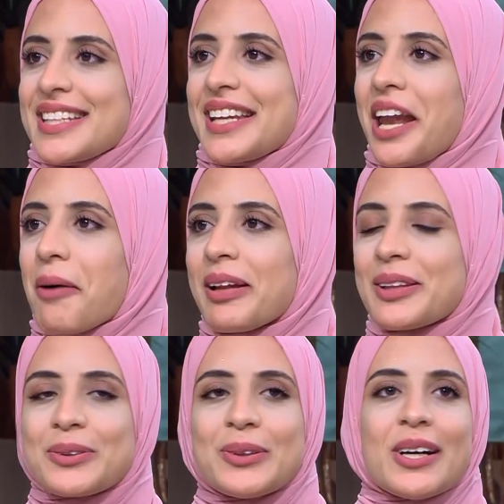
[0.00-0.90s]
اللي انا
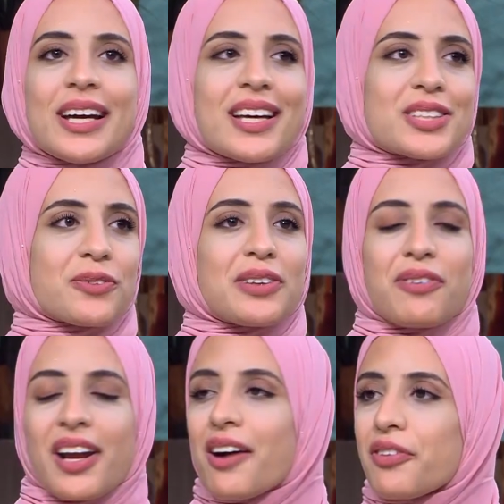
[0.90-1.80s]
عملته شفت
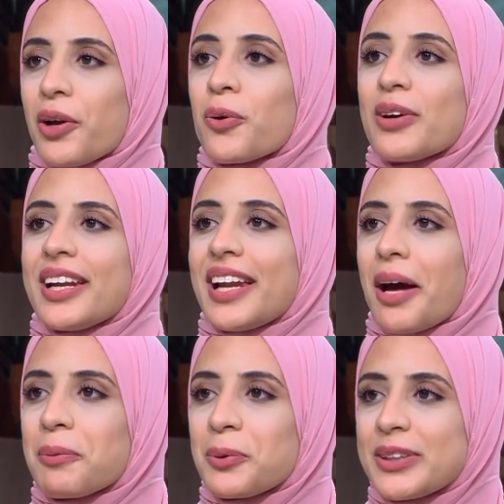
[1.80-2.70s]
الفرحه في عيون كل اللي
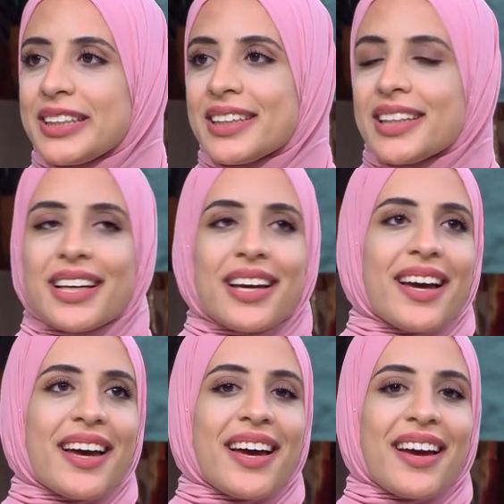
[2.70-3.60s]
قابلوني
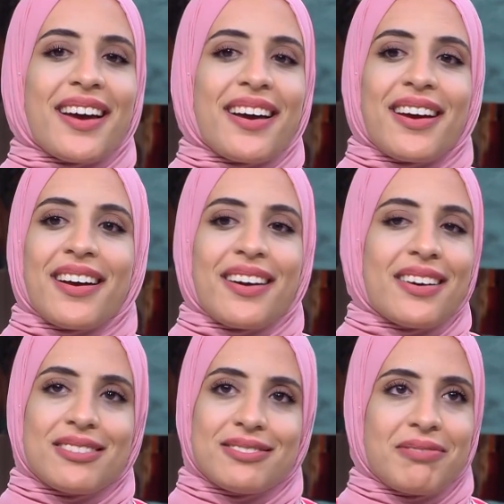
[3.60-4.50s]

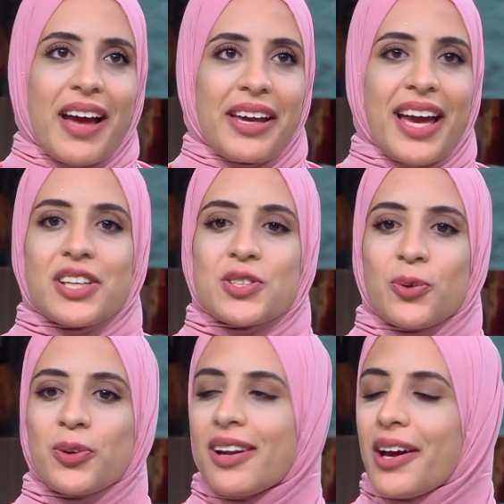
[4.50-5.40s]
آه، يعني
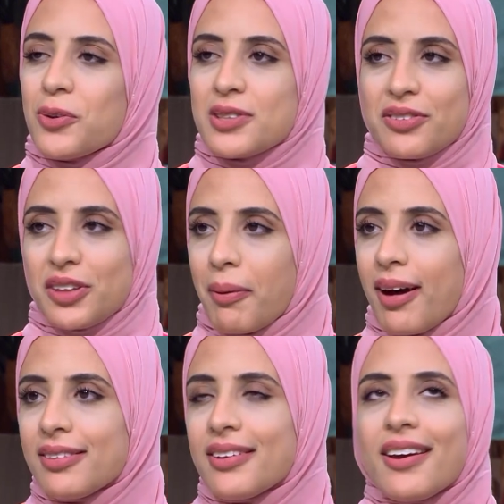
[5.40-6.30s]
شعور لا يوصف
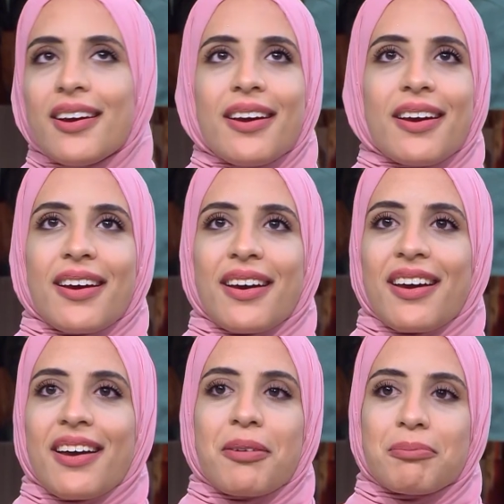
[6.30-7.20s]
طبعا
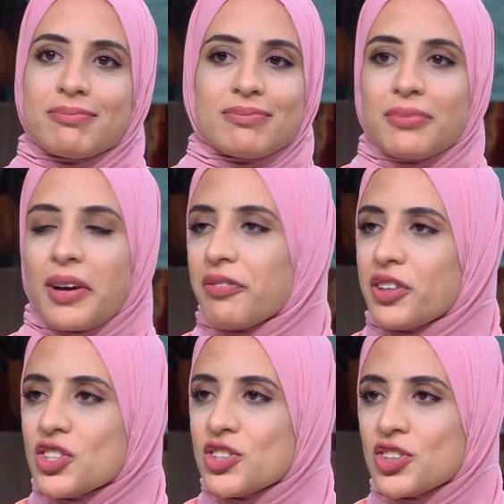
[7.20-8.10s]
آه، ما
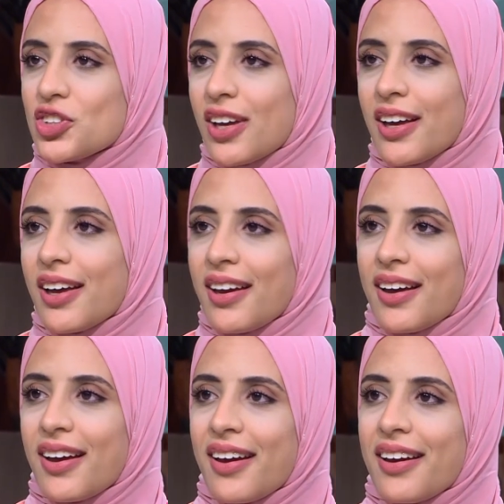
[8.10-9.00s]
فيش
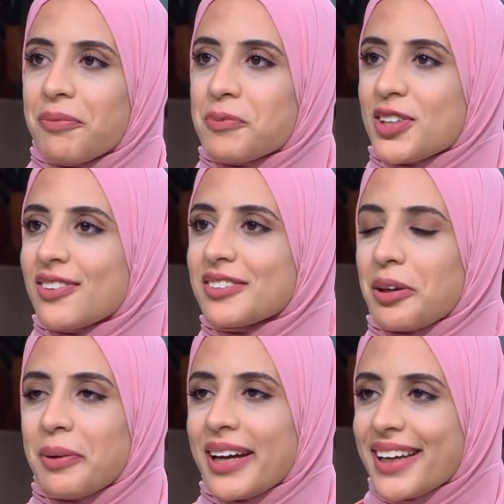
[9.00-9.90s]
آه، انبساط
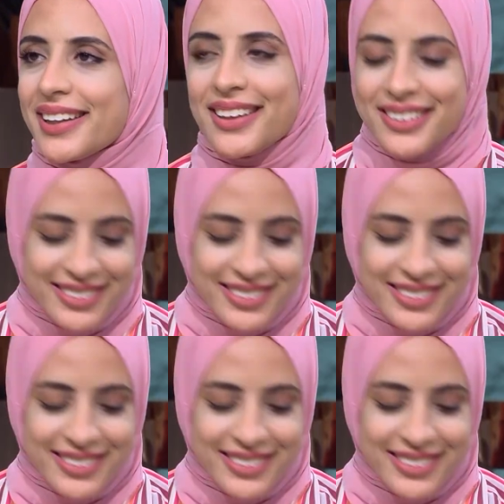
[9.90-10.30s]
اكتر من كده